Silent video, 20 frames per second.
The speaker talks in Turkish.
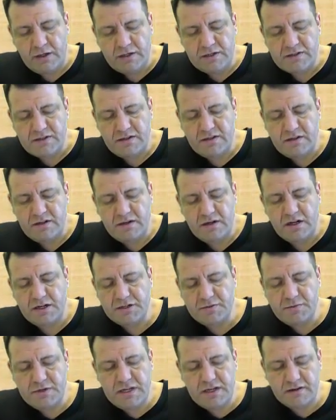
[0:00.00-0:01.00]
Silindirin
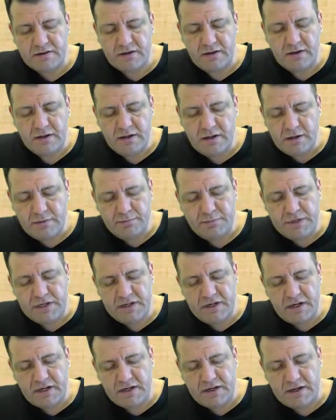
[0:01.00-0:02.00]
hacmi neydi? Pi
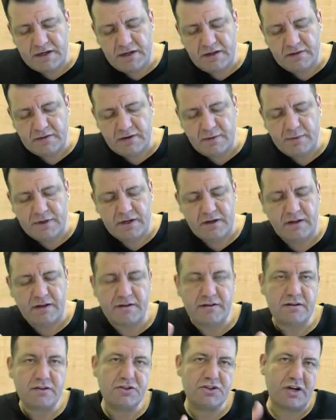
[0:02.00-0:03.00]
r kare taban
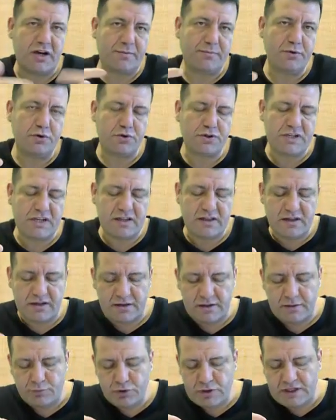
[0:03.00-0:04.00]
alanı çarpı
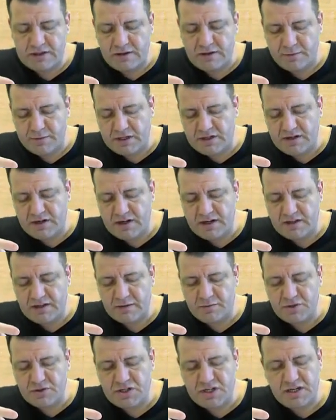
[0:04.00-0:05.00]
yükseklikte. Burada tabii ki r
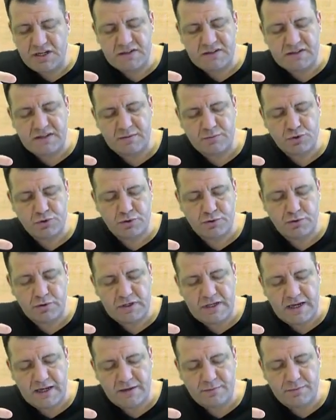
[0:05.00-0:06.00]
dediğimiz şeye x demiş olduk.
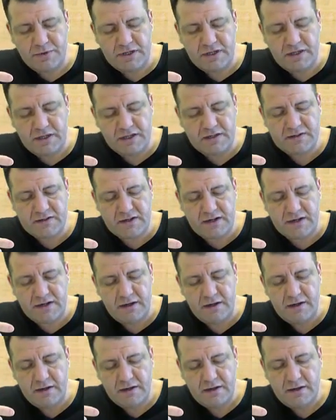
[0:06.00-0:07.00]
Yani pi x
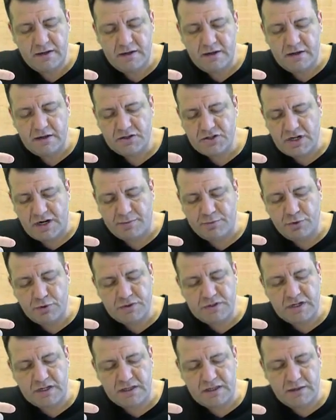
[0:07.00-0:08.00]
kare çarpı
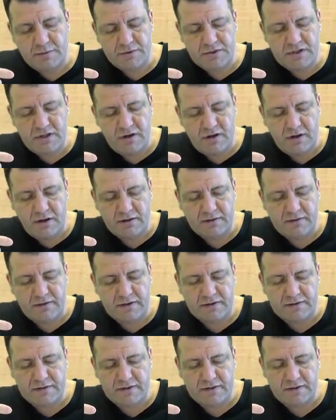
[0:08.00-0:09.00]
yüksekliğimizde 6
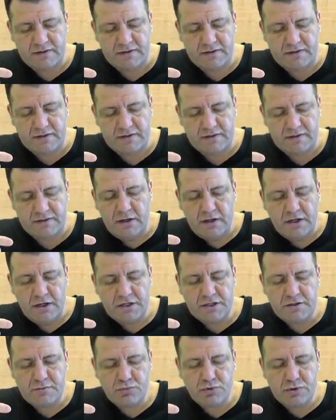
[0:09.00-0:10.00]
eksi x. E
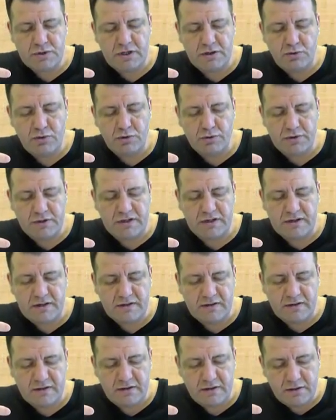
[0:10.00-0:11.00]
şimdi burada ne oldu
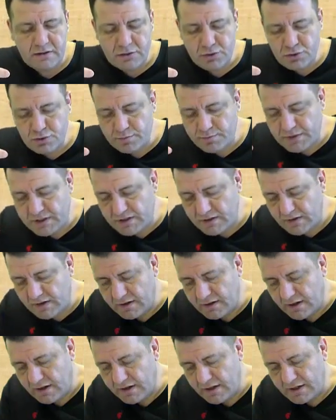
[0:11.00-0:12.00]
dikkat edin. Şu pi'yi
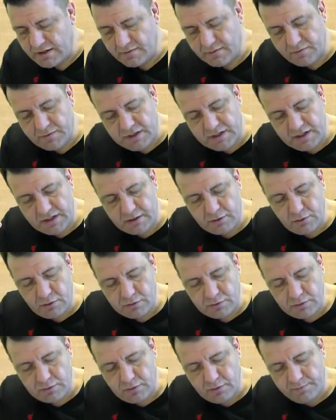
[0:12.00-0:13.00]
tekrar yazmama gerek
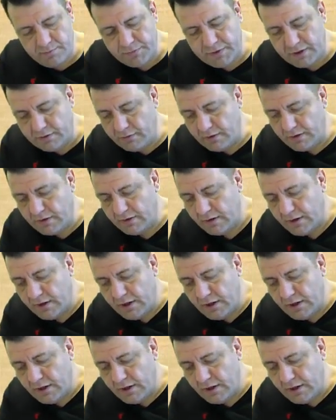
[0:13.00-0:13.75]
yoktu. Evet.